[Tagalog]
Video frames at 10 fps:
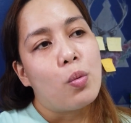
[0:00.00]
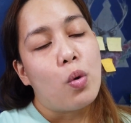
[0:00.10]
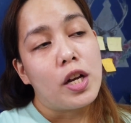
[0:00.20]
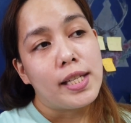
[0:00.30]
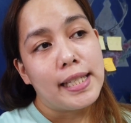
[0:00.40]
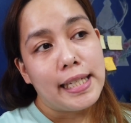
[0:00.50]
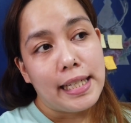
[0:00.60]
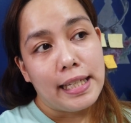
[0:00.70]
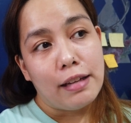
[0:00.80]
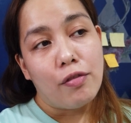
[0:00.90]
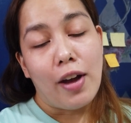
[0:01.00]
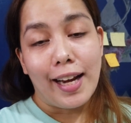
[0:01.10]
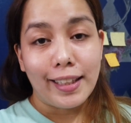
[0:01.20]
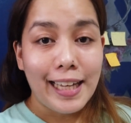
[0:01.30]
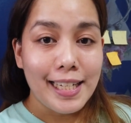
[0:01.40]
was the
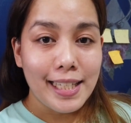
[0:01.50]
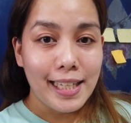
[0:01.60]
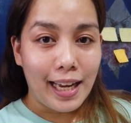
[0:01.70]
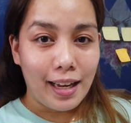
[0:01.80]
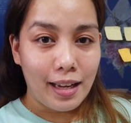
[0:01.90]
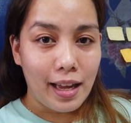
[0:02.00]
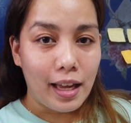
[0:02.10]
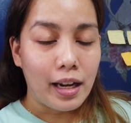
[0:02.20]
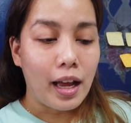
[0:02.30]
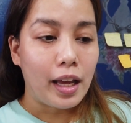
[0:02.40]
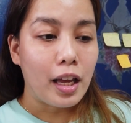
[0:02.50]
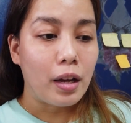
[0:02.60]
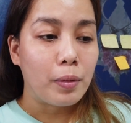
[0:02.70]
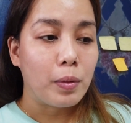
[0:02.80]
Valentine's Day and I